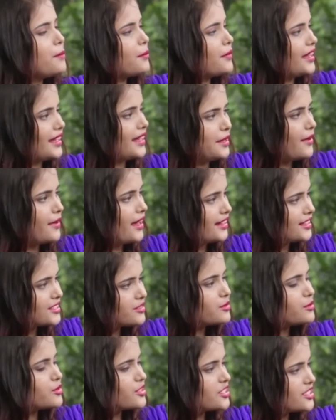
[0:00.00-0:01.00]
मेरे
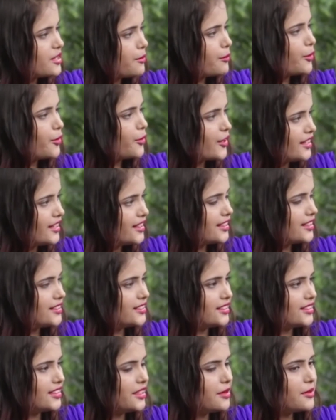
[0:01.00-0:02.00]
पेरेंट्स भी मुझे सपोर्ट नहीं
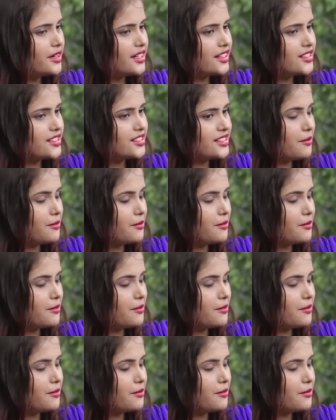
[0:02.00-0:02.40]
करते थे बट